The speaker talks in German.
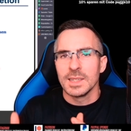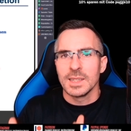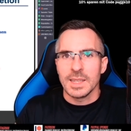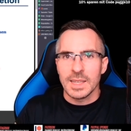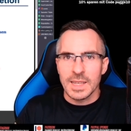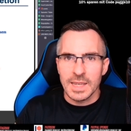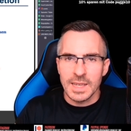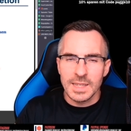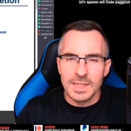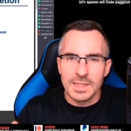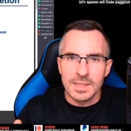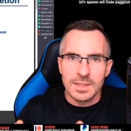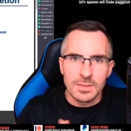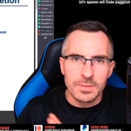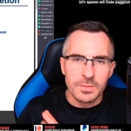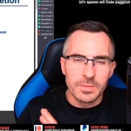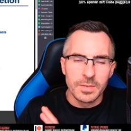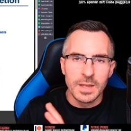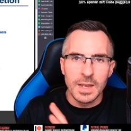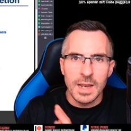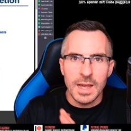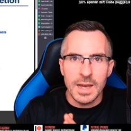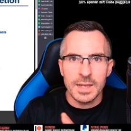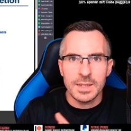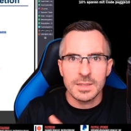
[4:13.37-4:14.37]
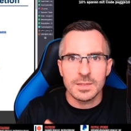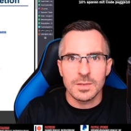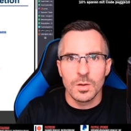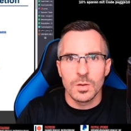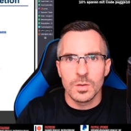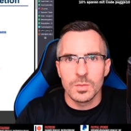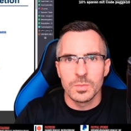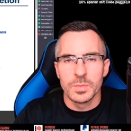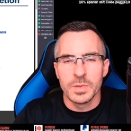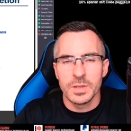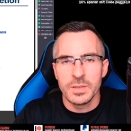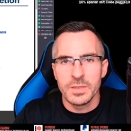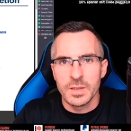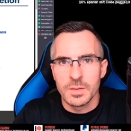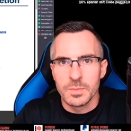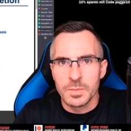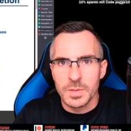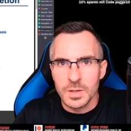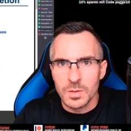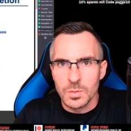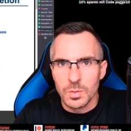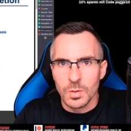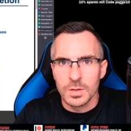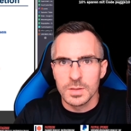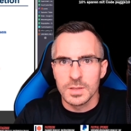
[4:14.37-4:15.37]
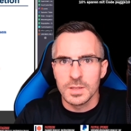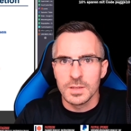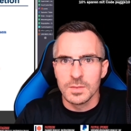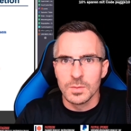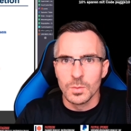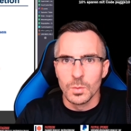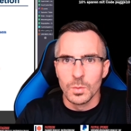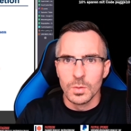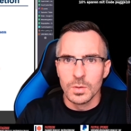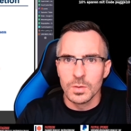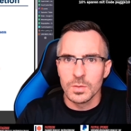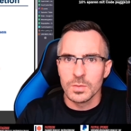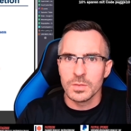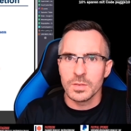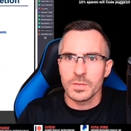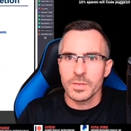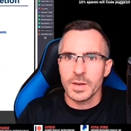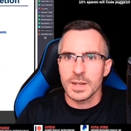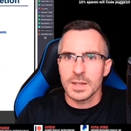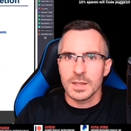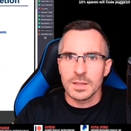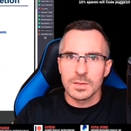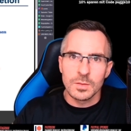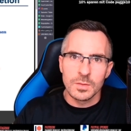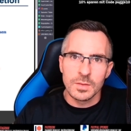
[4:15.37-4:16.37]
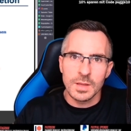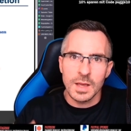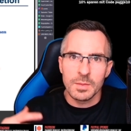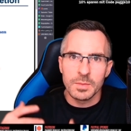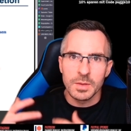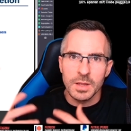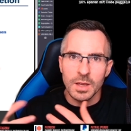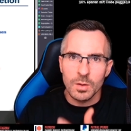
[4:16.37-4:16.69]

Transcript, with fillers: hängt vielleicht auch ein bisschen mit Cortisol und so weiter zusammen.